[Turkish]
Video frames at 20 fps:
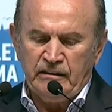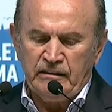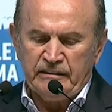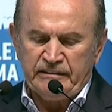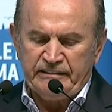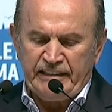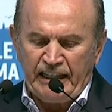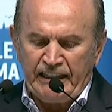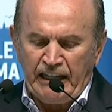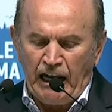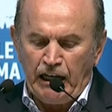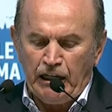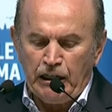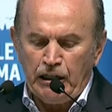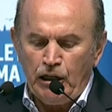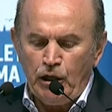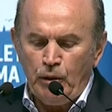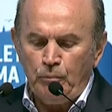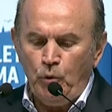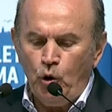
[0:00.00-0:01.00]
denen
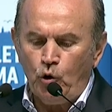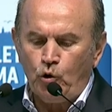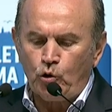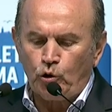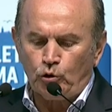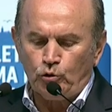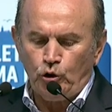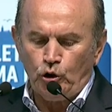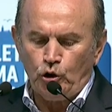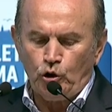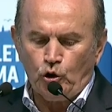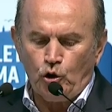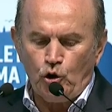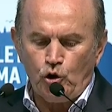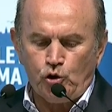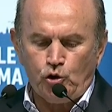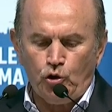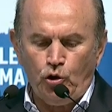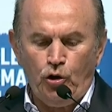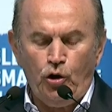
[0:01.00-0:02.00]
bu kutlu
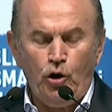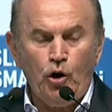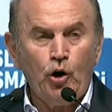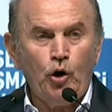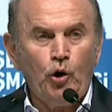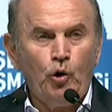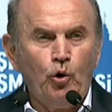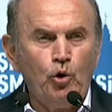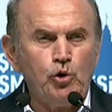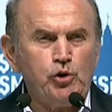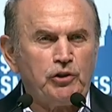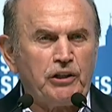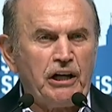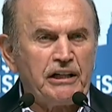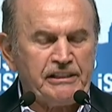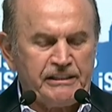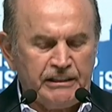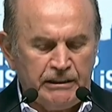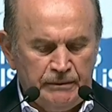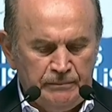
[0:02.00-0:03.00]
yürüyüşü 3
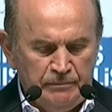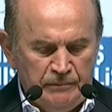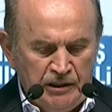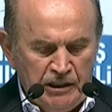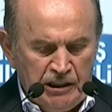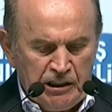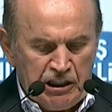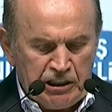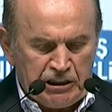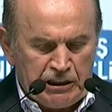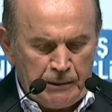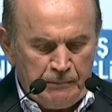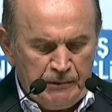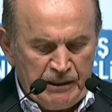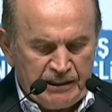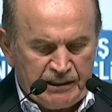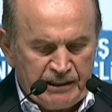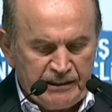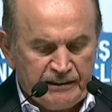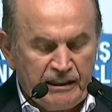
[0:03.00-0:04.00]
Kasım
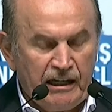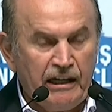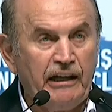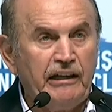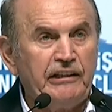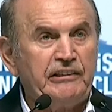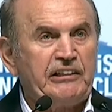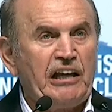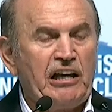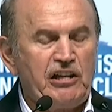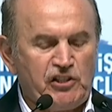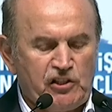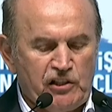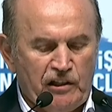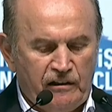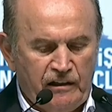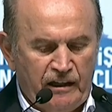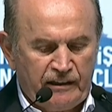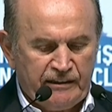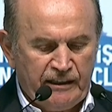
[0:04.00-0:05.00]
2002'de
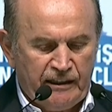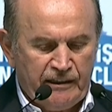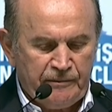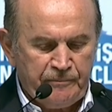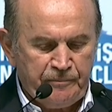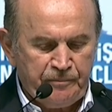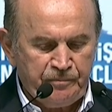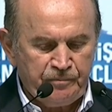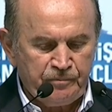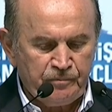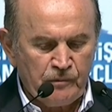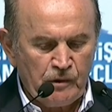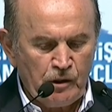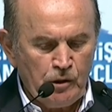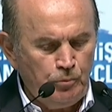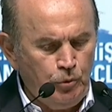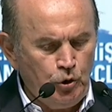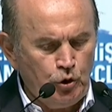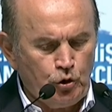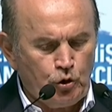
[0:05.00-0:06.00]
tescilledi.
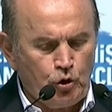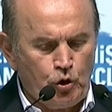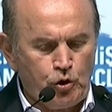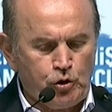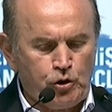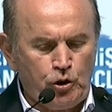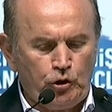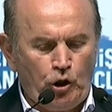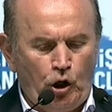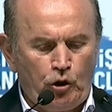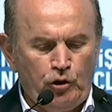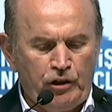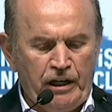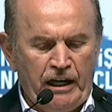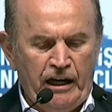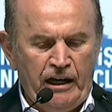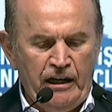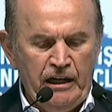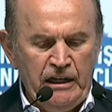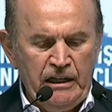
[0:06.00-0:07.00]
Bu yürüyüşün
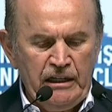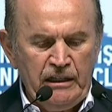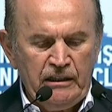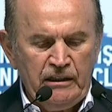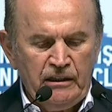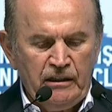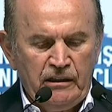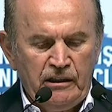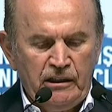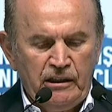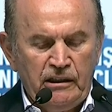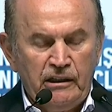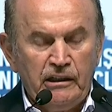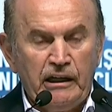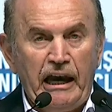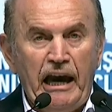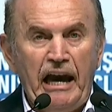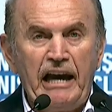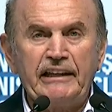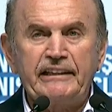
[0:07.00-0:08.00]
önüne
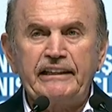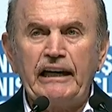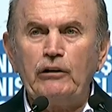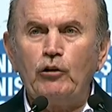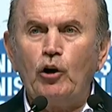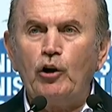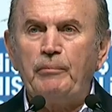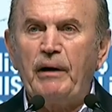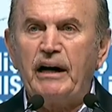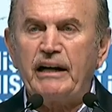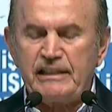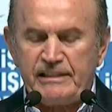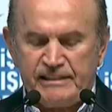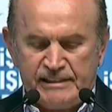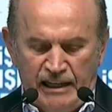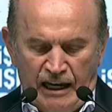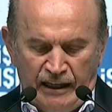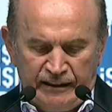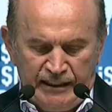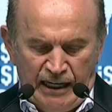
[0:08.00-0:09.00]
engel olmak
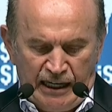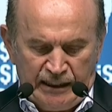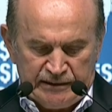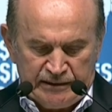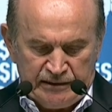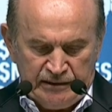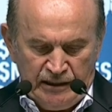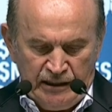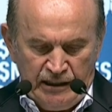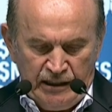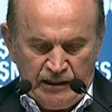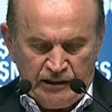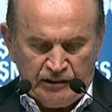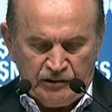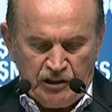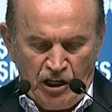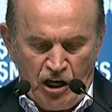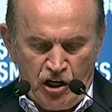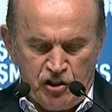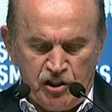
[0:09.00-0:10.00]
isteyenler,
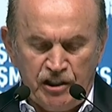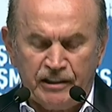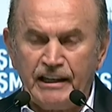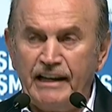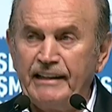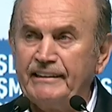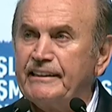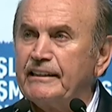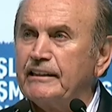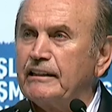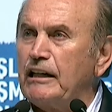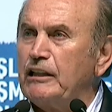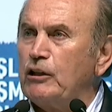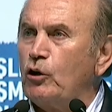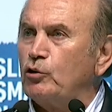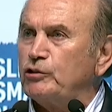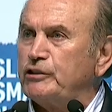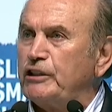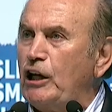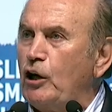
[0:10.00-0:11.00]
değişik entrikalar
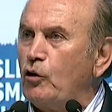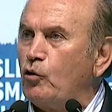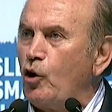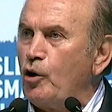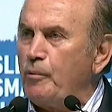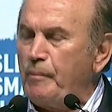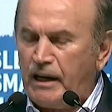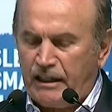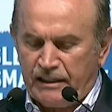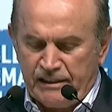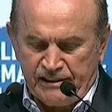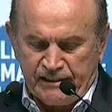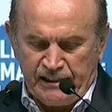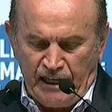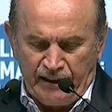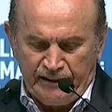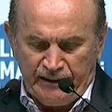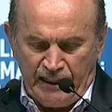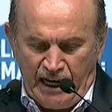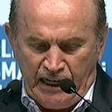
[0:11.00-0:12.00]
ortaya koymak
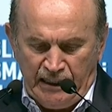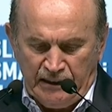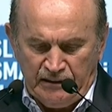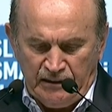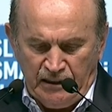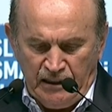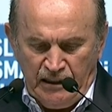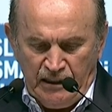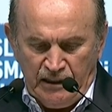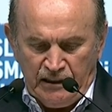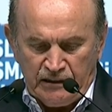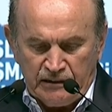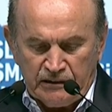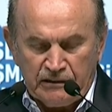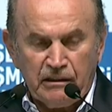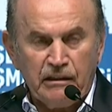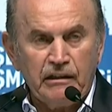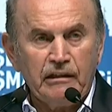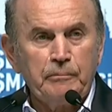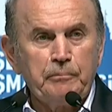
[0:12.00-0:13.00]
isteyenler
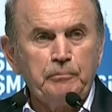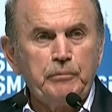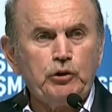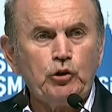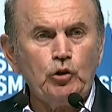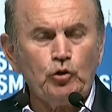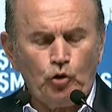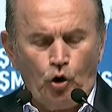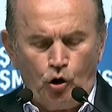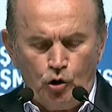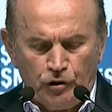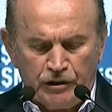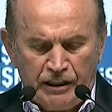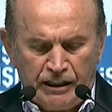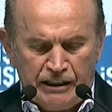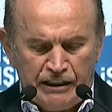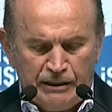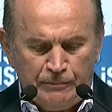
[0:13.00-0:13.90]
bütün oyunlarını